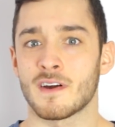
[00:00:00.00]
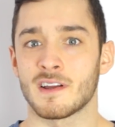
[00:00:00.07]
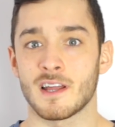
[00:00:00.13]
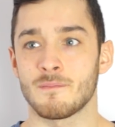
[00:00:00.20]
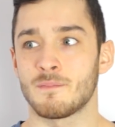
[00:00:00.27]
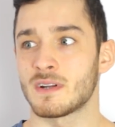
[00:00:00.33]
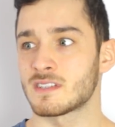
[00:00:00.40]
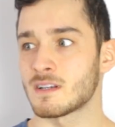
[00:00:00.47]
fajna
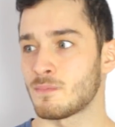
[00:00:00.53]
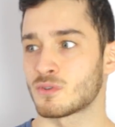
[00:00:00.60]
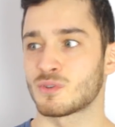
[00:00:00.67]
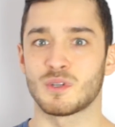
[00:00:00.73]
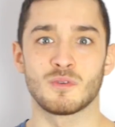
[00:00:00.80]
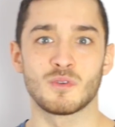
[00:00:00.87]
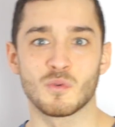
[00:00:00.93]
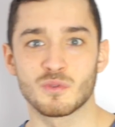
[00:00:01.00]
impreza,
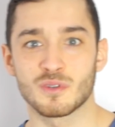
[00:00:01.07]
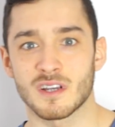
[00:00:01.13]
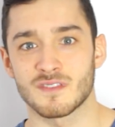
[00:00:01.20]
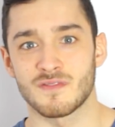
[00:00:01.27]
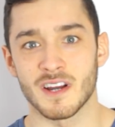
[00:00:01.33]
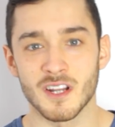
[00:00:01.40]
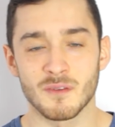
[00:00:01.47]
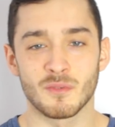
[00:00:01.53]
poszedłem do łóżka z
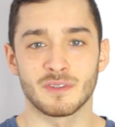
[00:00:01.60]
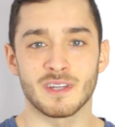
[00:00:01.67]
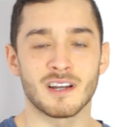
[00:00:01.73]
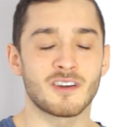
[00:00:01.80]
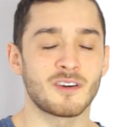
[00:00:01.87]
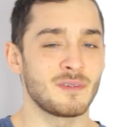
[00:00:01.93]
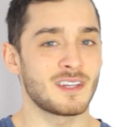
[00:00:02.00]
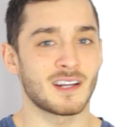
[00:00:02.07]
fajną
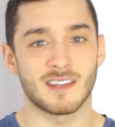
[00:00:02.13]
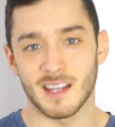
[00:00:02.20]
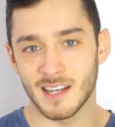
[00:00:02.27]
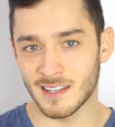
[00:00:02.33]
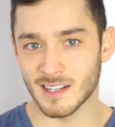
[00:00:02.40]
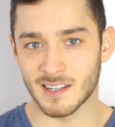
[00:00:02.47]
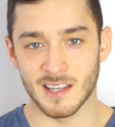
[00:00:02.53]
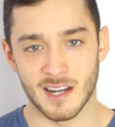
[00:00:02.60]
modelką i tak
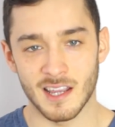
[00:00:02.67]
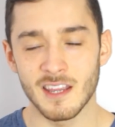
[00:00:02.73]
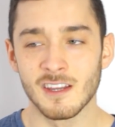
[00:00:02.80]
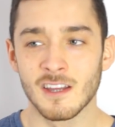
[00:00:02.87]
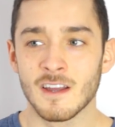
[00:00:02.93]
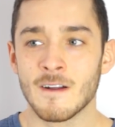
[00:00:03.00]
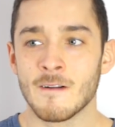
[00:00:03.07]
dalej, i tak dalej.